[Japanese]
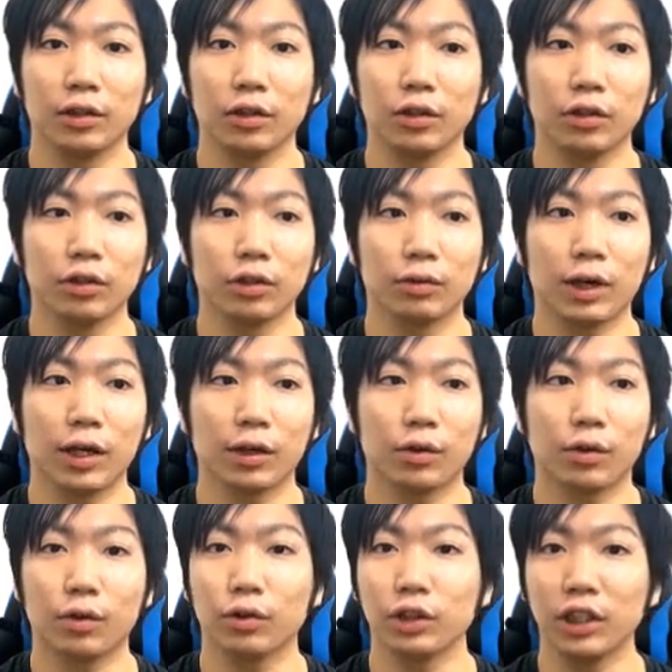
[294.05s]
ということは、
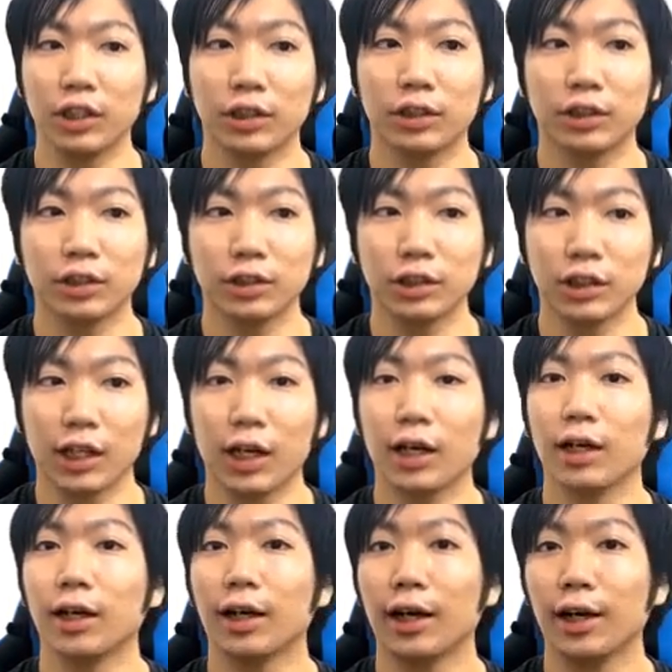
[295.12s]
ここに数字
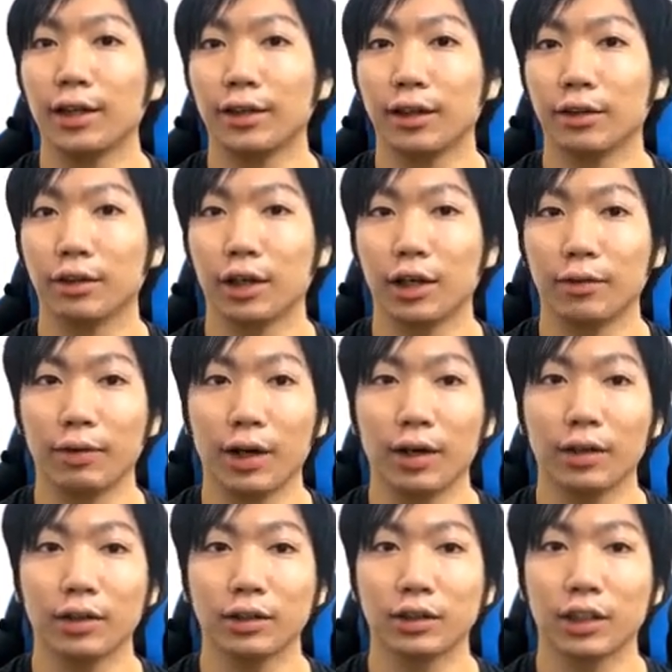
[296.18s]
が入ってくれれ
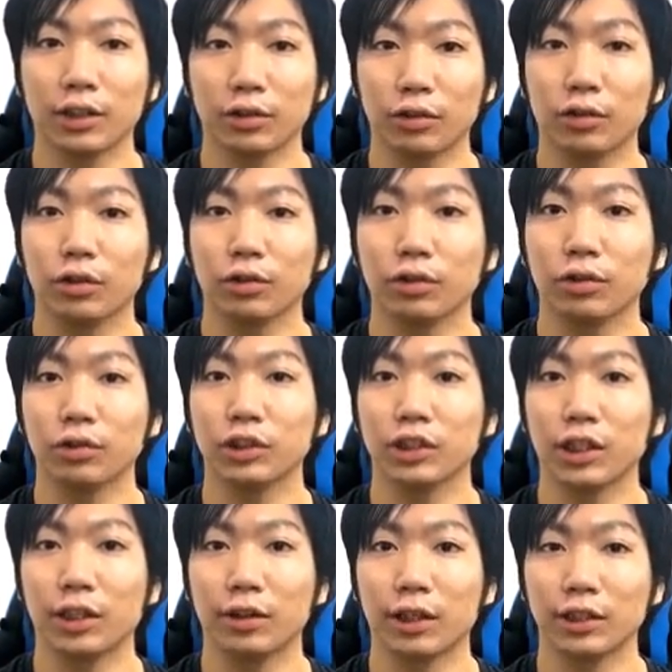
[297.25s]
ば、ちゃんと表
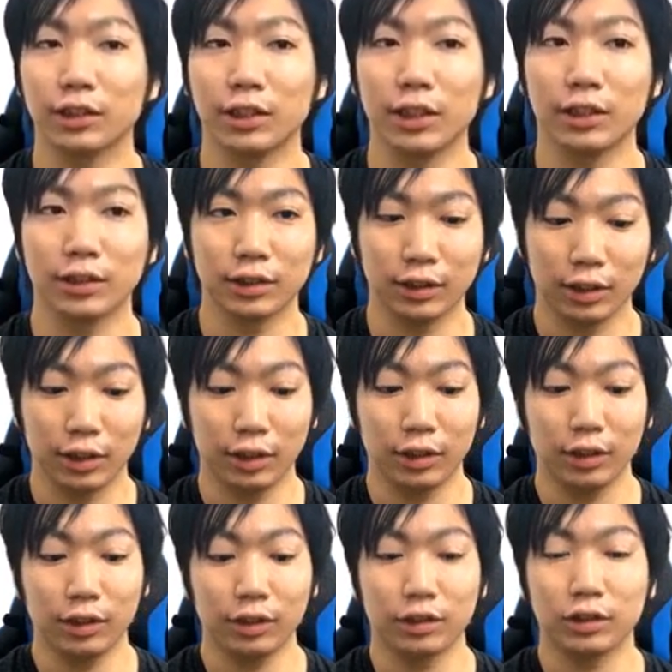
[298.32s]
示されるはずです。
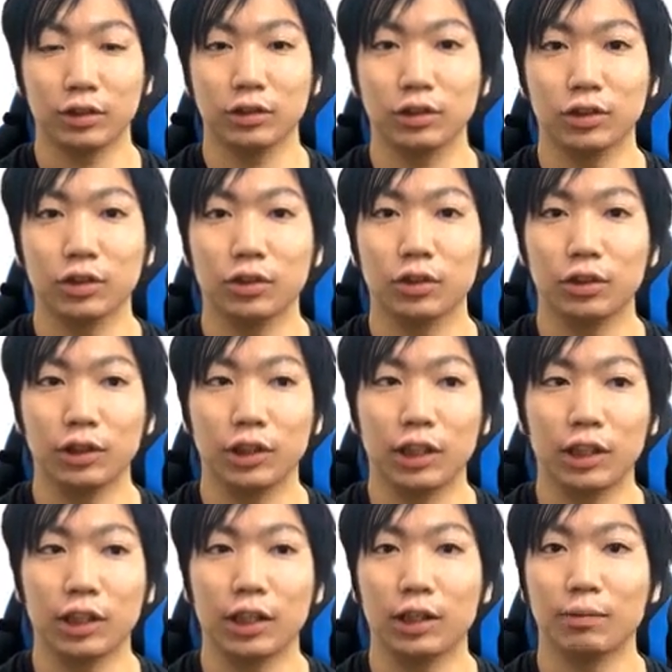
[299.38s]
数字を
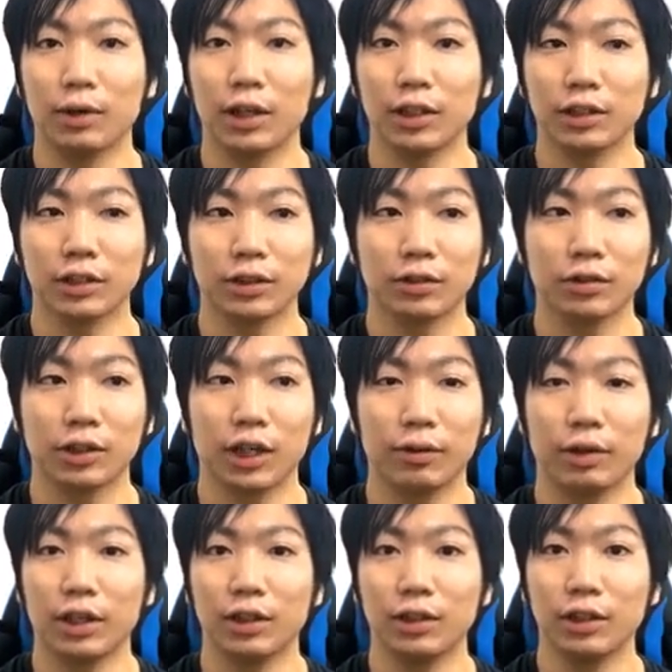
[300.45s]
入れていきます。今
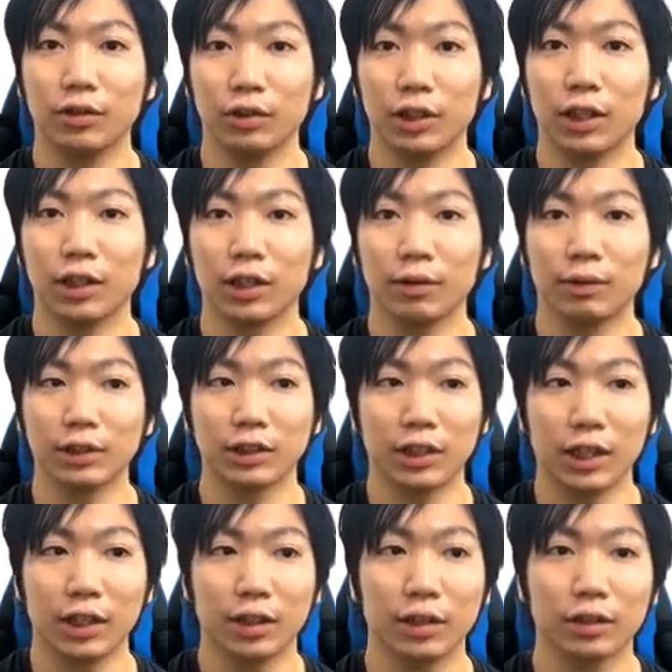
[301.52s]
回は2を入れていきます
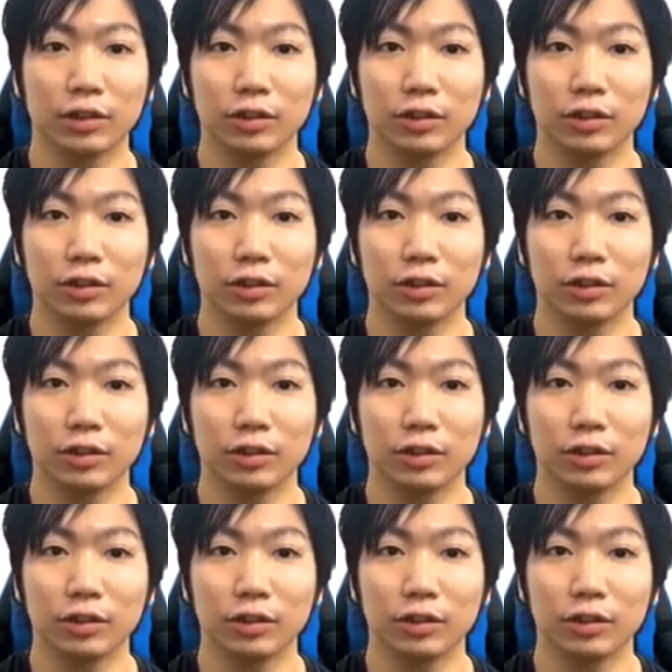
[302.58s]
ね。